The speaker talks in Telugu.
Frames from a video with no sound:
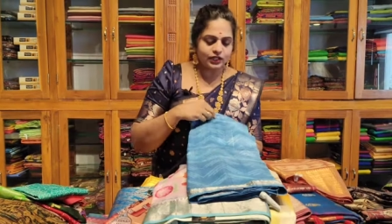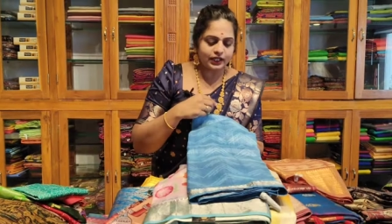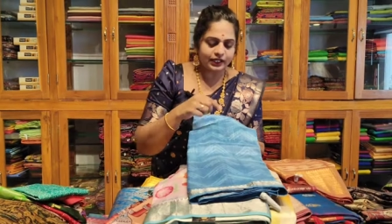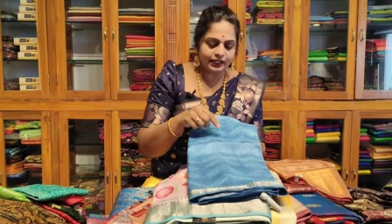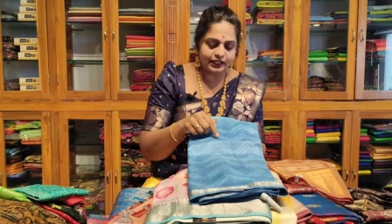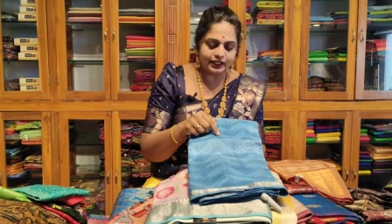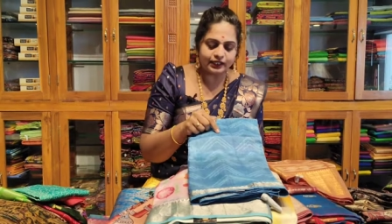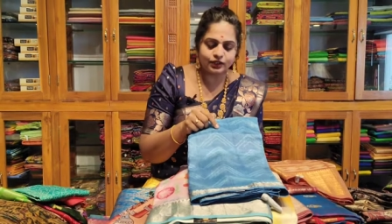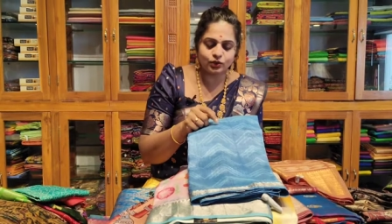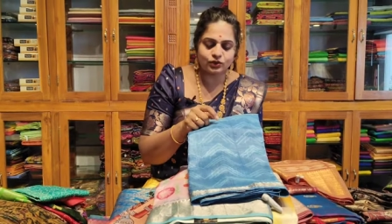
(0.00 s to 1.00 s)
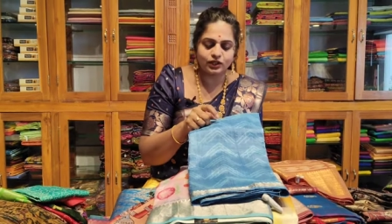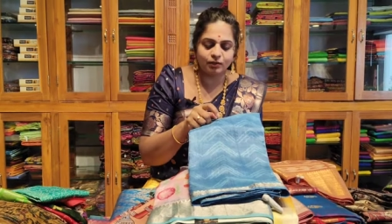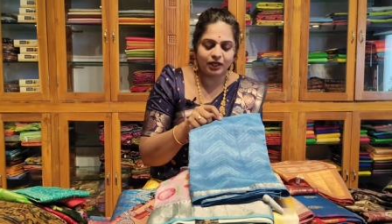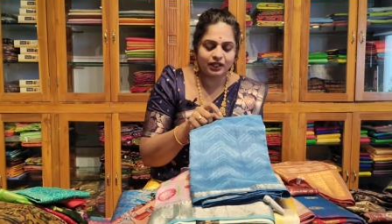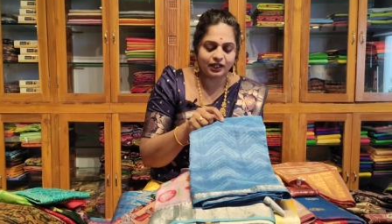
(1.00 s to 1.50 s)
ఒకసారి క్లియర్గా చూస్తే
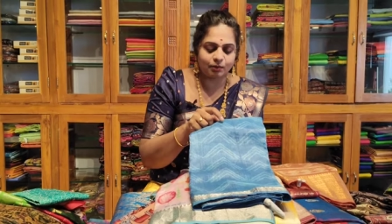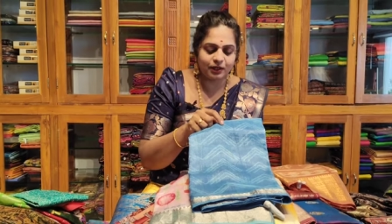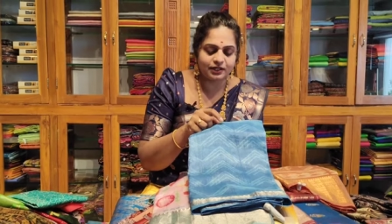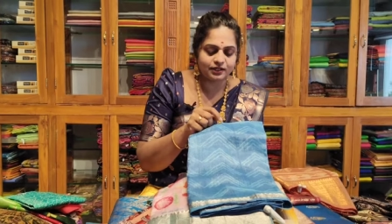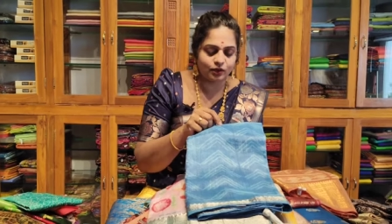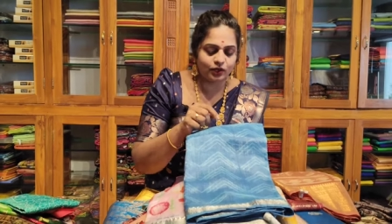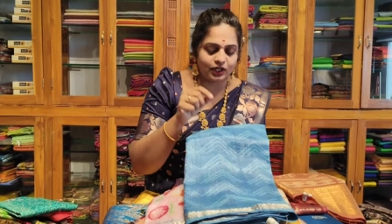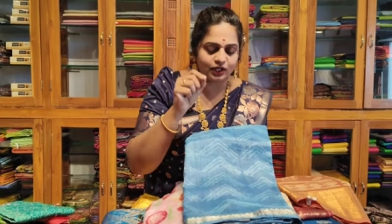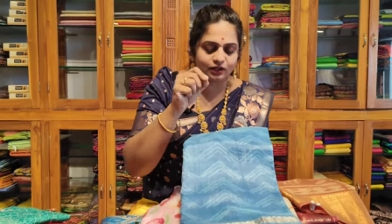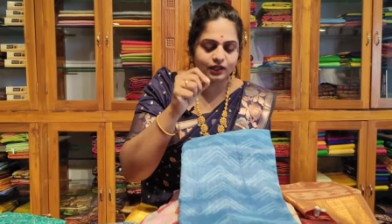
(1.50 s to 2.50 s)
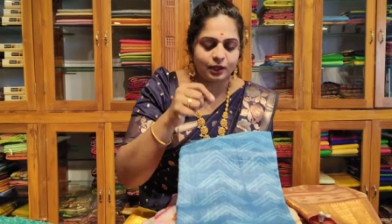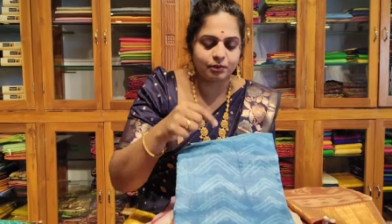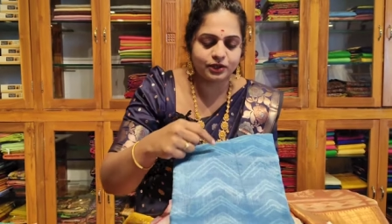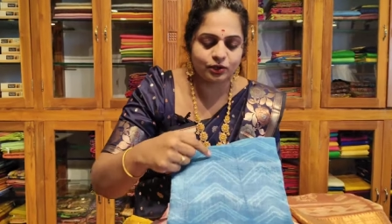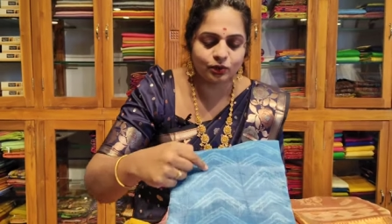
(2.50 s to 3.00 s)
మనకి ఇక్కడ పిన్స్ కొట్టిన
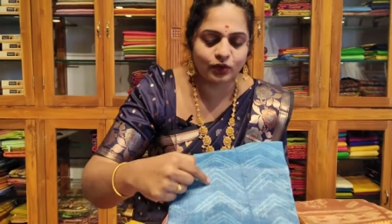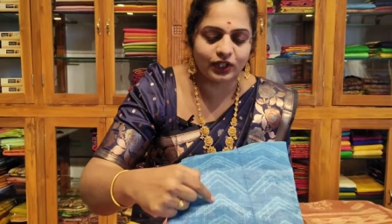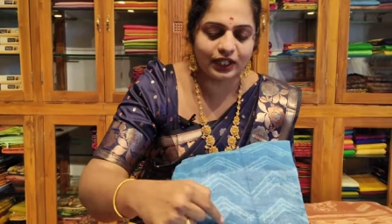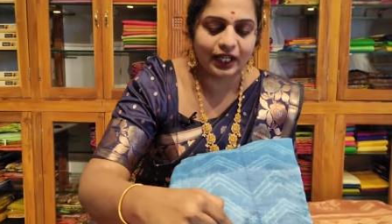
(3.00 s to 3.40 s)
కనిపిస్తూ ఉంటుంది ఈ